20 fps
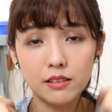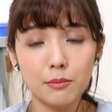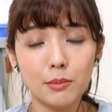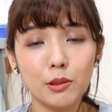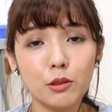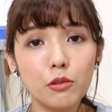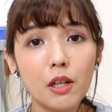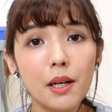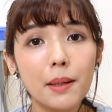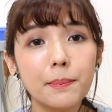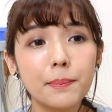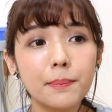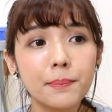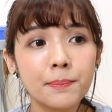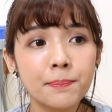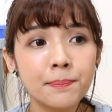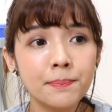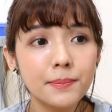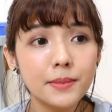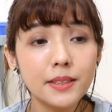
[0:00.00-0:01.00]
里面穿
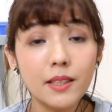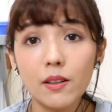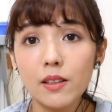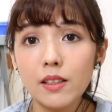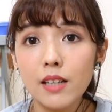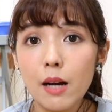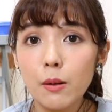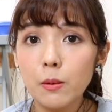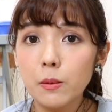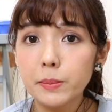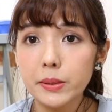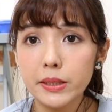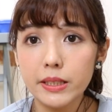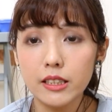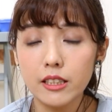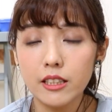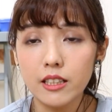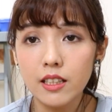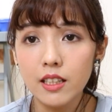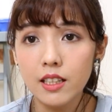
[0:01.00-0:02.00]
小可爱或比基
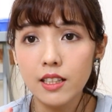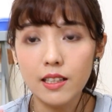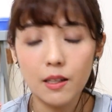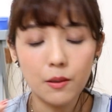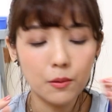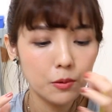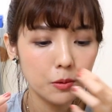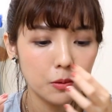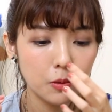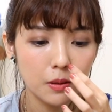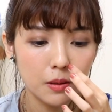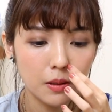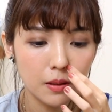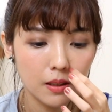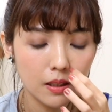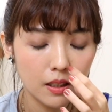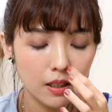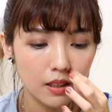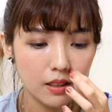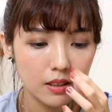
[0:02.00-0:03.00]
尼。然后如果
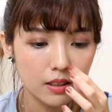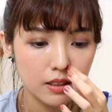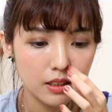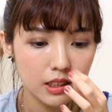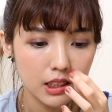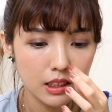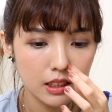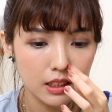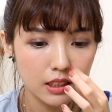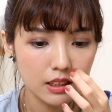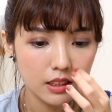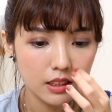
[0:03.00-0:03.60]
是